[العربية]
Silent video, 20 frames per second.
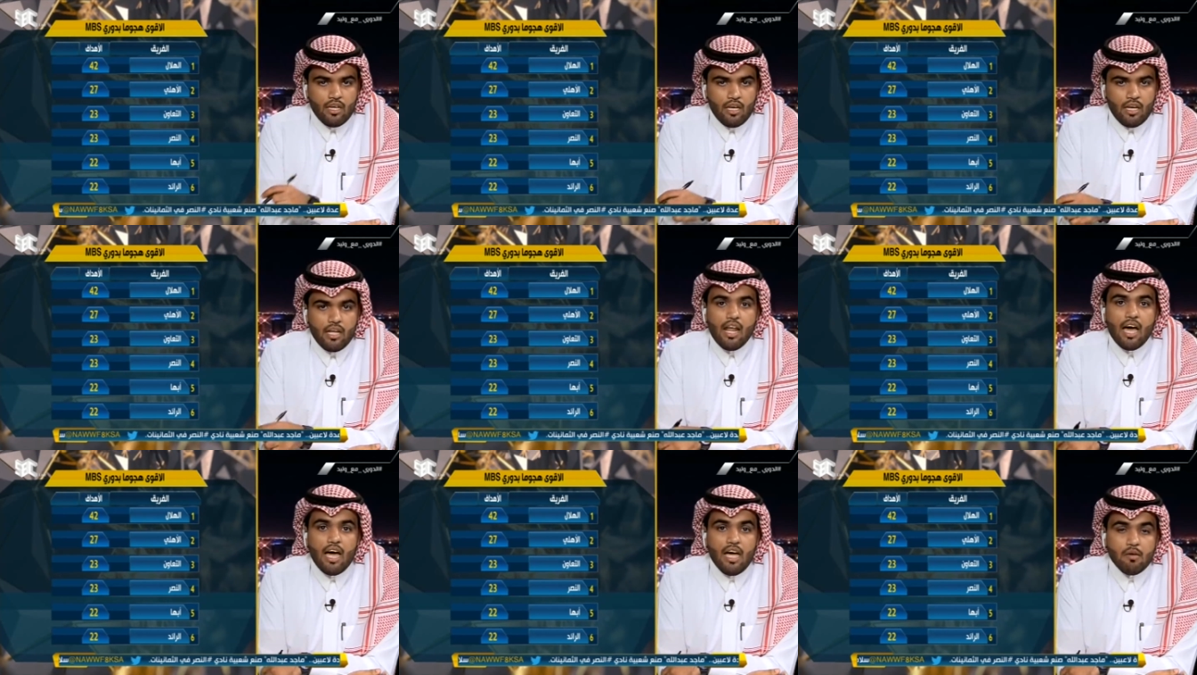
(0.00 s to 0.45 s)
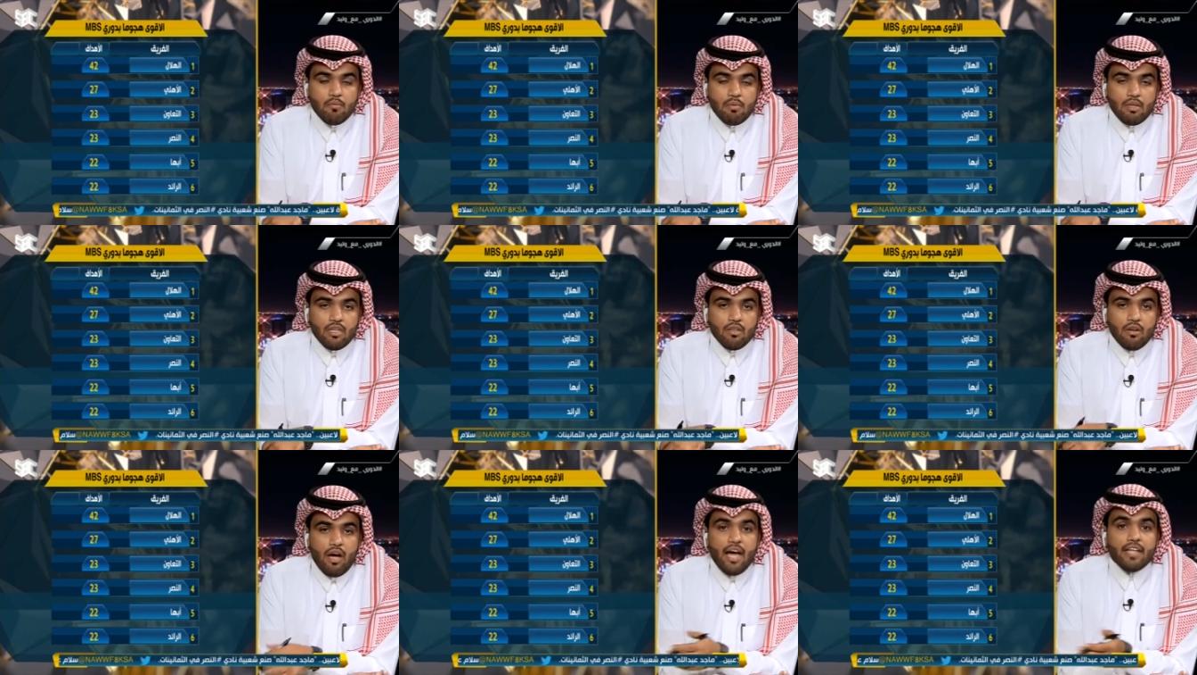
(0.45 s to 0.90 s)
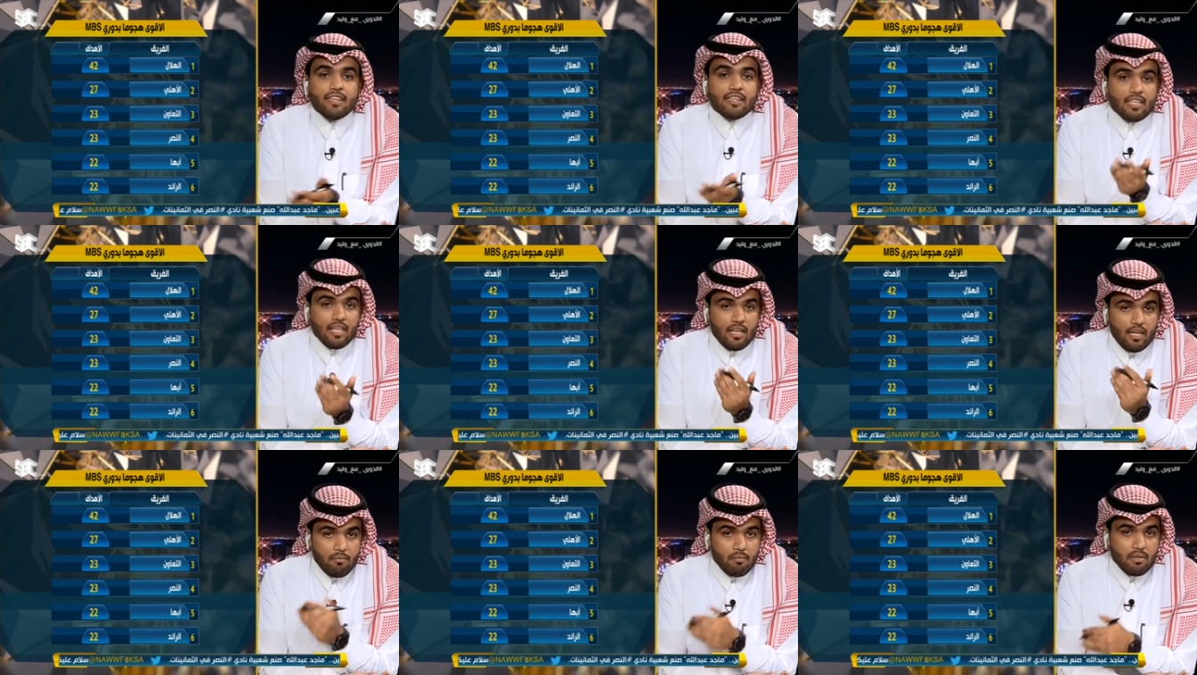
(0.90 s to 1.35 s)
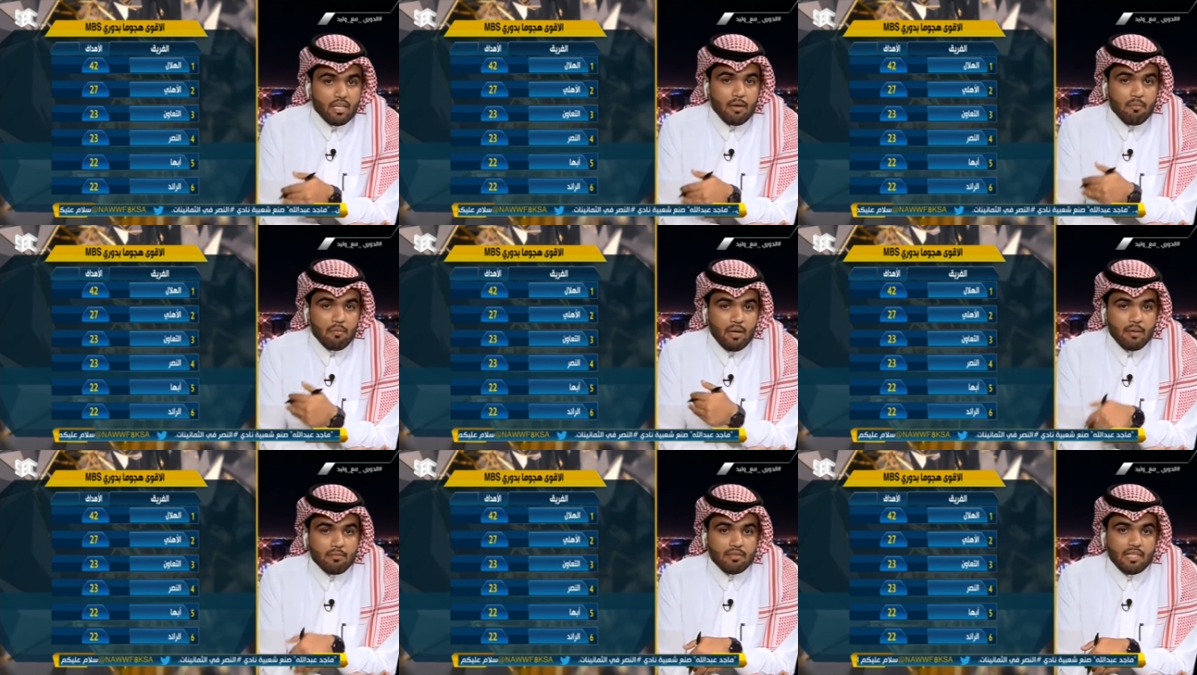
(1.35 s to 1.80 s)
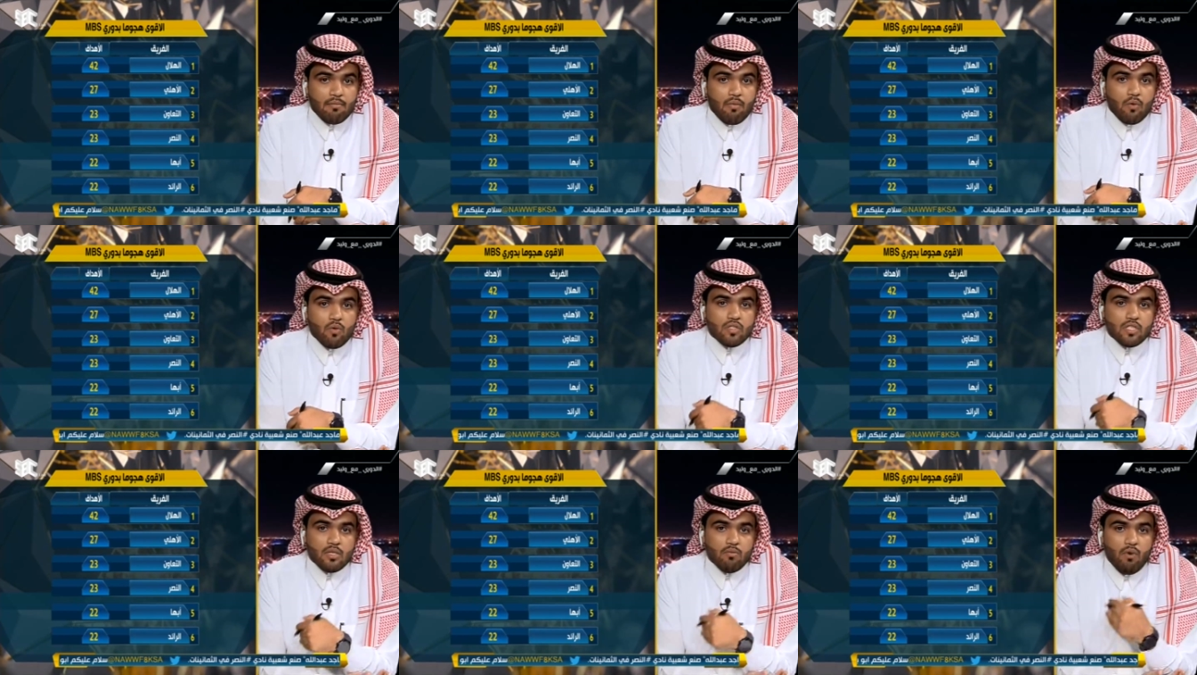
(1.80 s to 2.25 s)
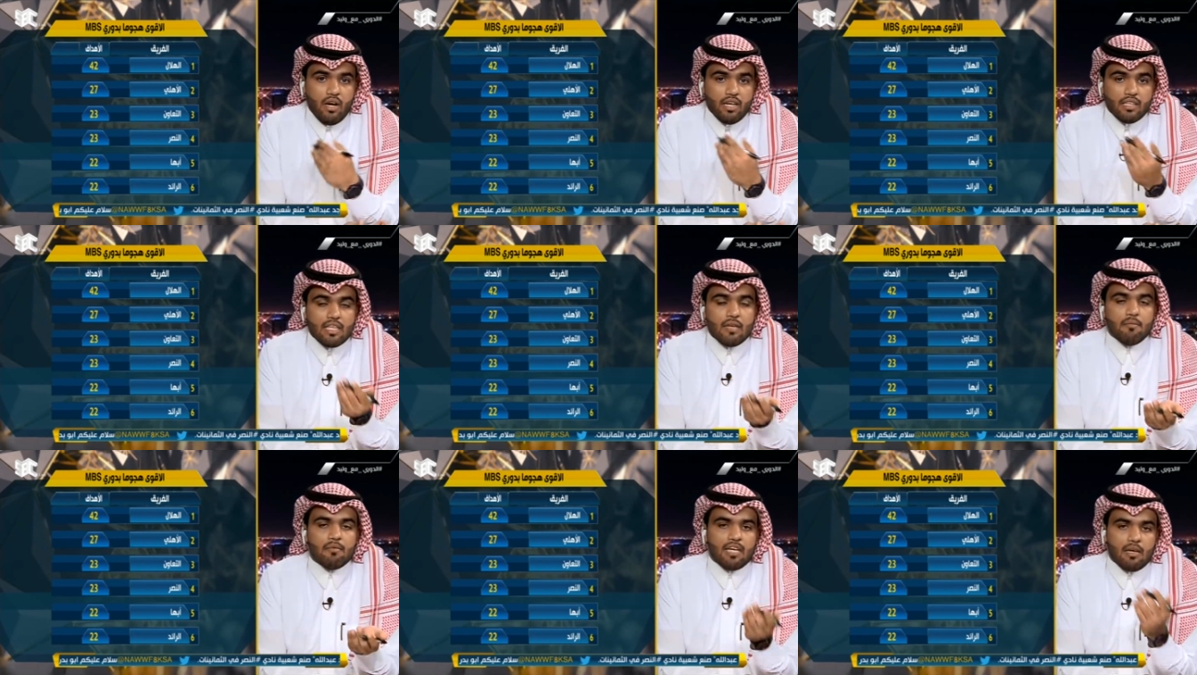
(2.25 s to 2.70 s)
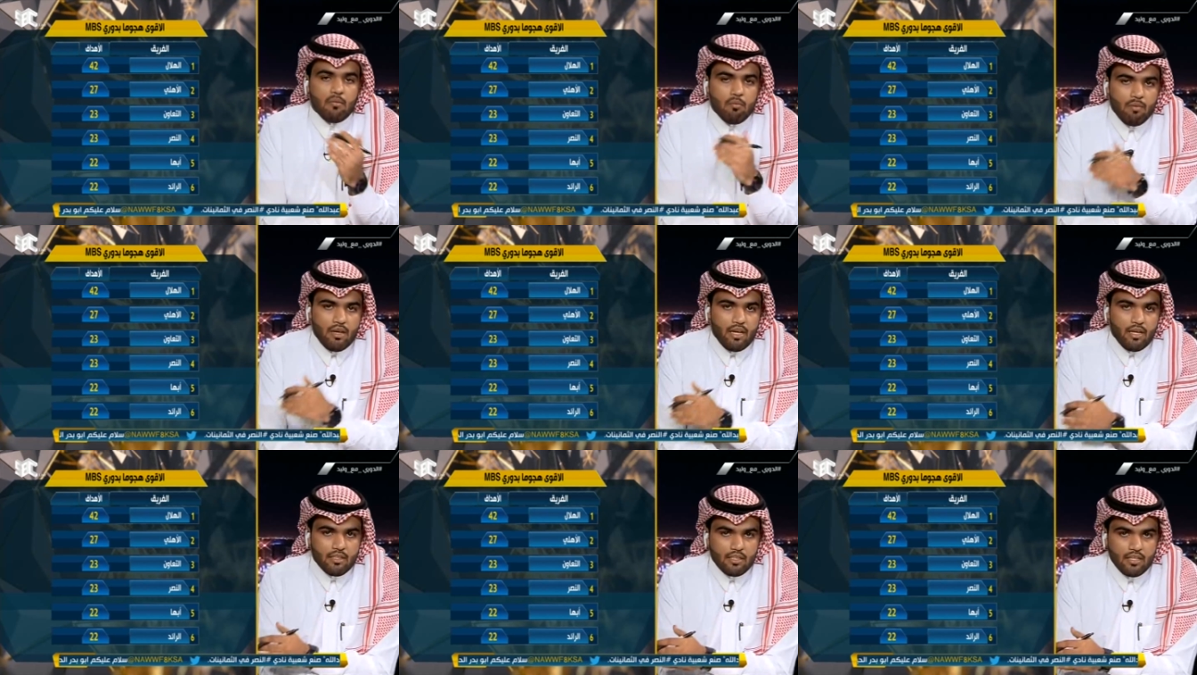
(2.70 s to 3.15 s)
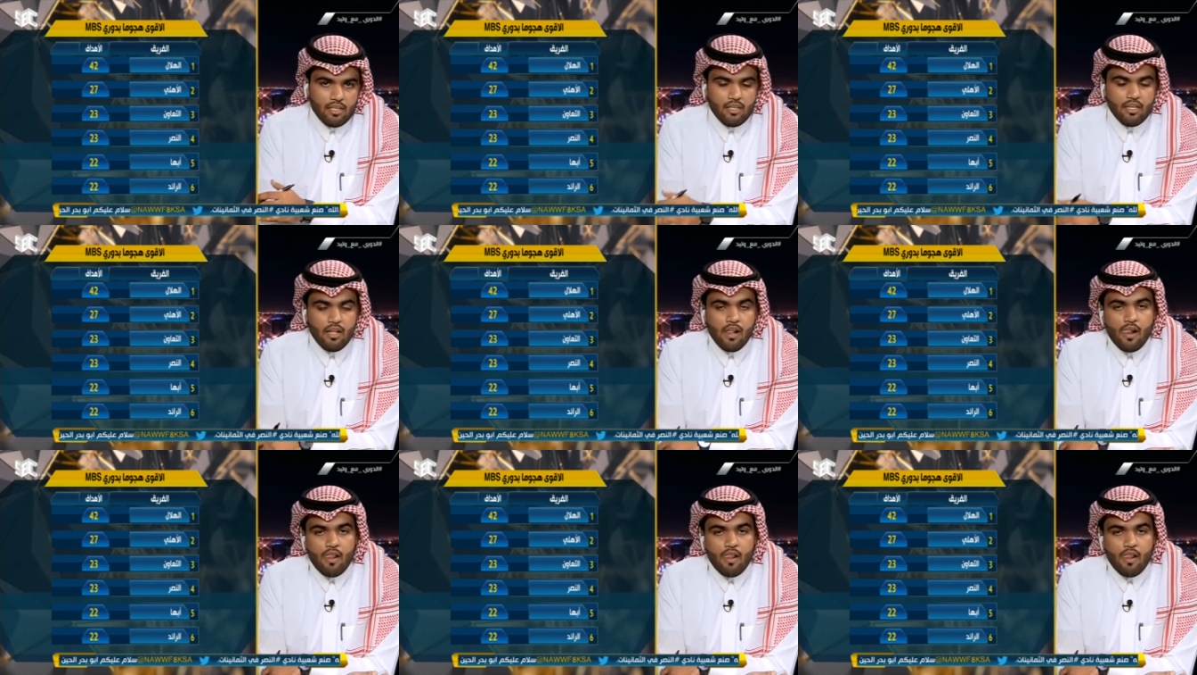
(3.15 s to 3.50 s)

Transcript: لاعبيه حتى من قبل ما يبدا الموسم وحتى من قبل ما يدخل